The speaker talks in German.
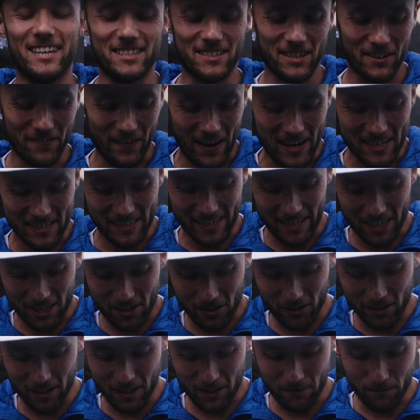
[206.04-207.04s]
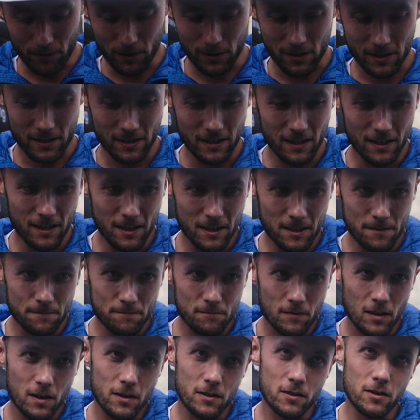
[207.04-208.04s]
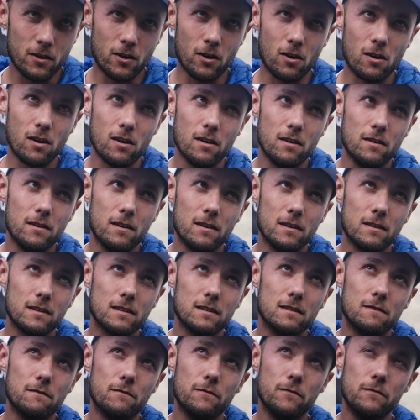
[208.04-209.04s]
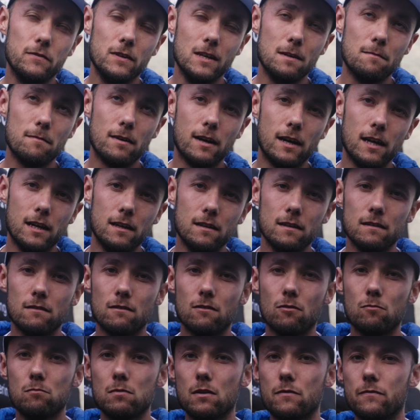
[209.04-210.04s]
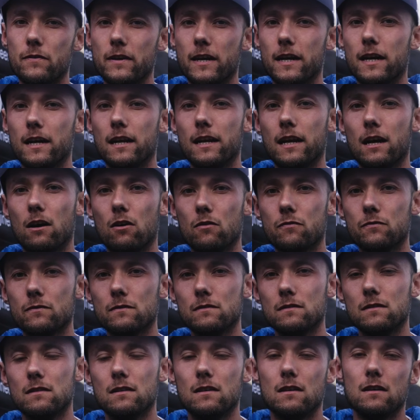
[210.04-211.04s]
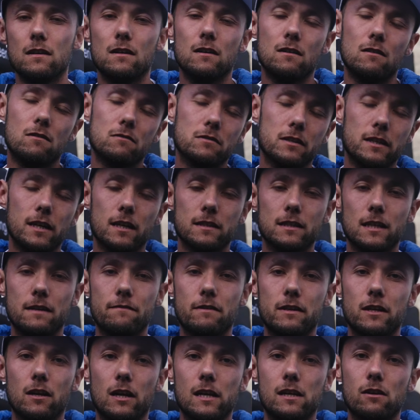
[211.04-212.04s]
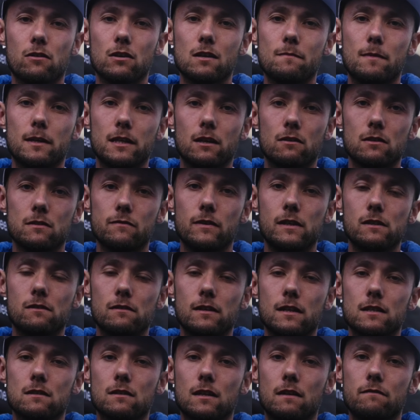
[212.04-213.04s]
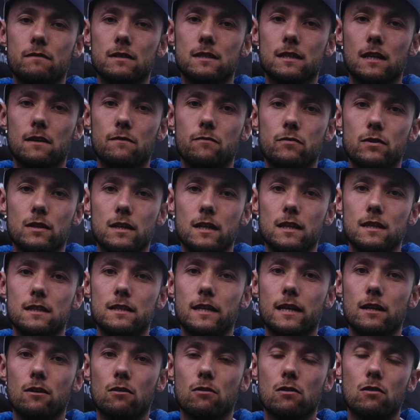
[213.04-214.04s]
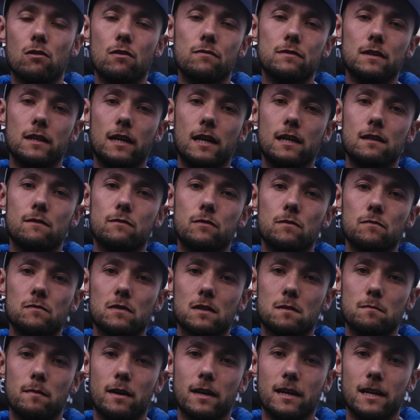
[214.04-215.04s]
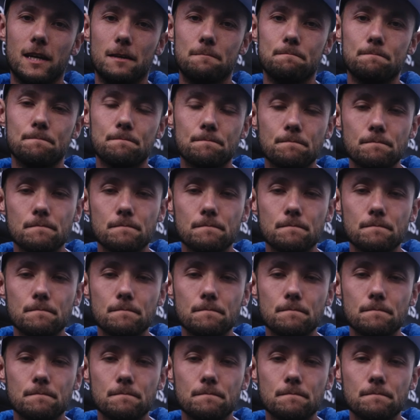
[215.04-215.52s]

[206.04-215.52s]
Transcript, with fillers: Also ich weiß jetzt schon, ich muss noch viermal ungefähr laufen je nachdem, wenn halt noch jemand ausfällt oder so, dann wird es halt für jeden, der noch läuft, dann halt ein fünftes Mal geben.